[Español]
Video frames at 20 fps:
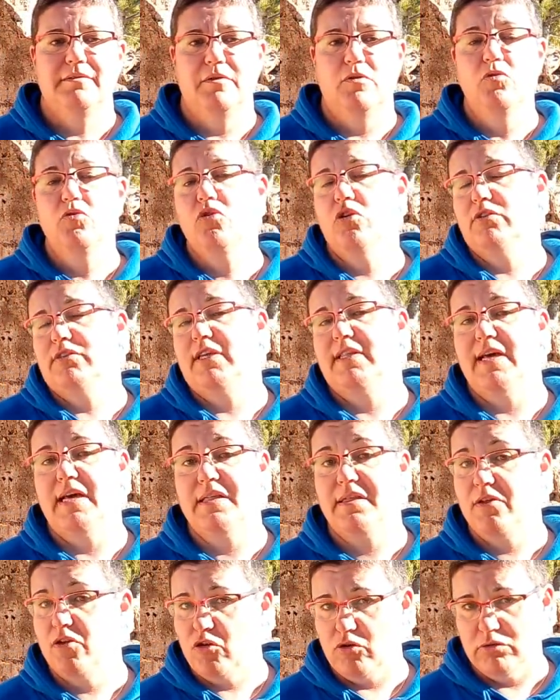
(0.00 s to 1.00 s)
uno, te da
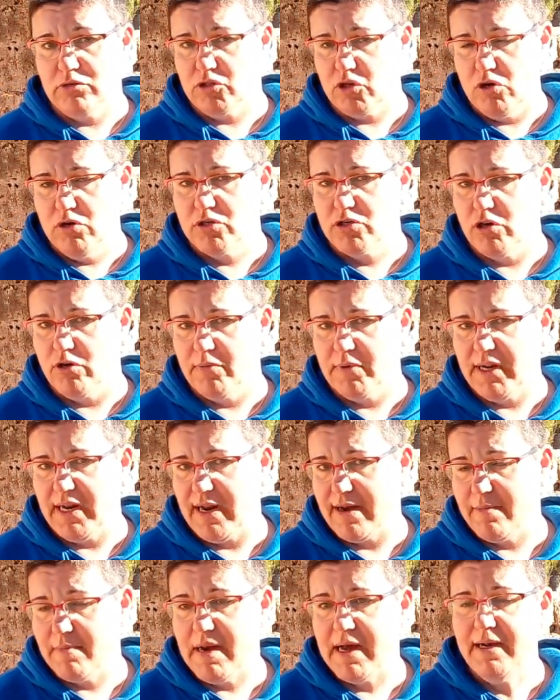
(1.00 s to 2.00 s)
cero control sobre el
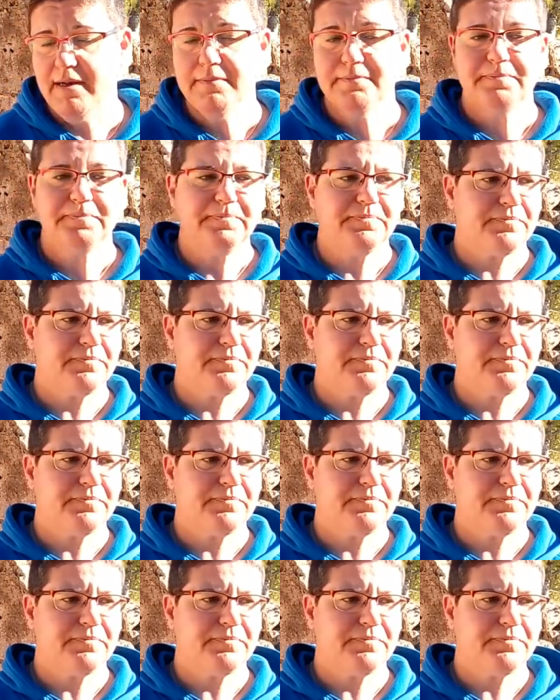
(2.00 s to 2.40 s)
animal,